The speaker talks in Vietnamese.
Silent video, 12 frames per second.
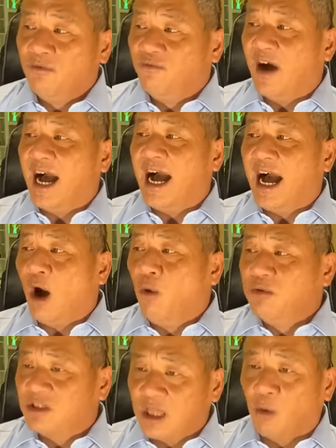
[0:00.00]
và
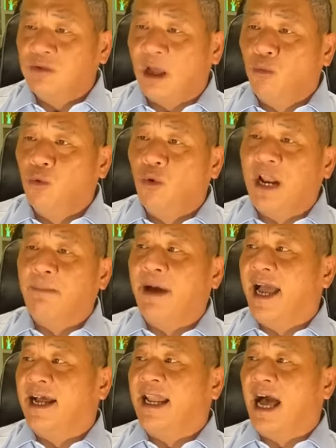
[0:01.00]
ông tổng thống của Nam
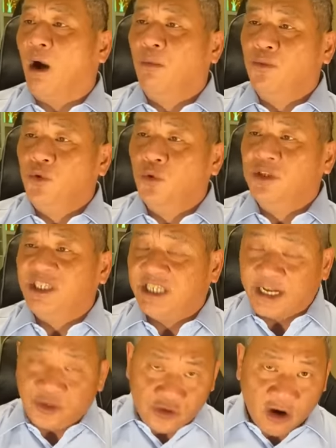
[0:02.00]
Hàn là ông Yoon
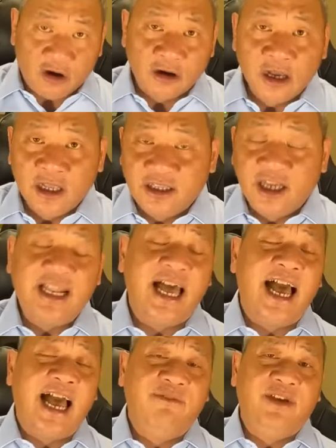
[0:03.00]
seok Yeol tức là
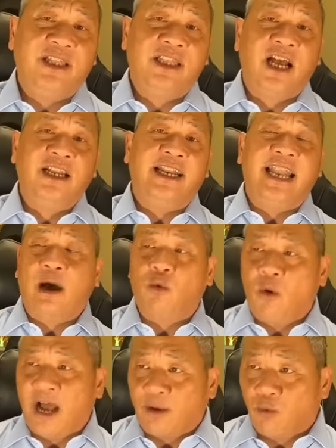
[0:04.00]
hai vị tân lãnh đạo
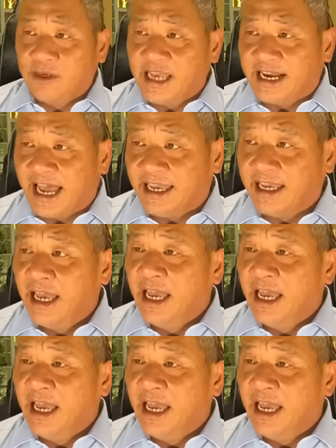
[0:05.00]
của hai quốc gia này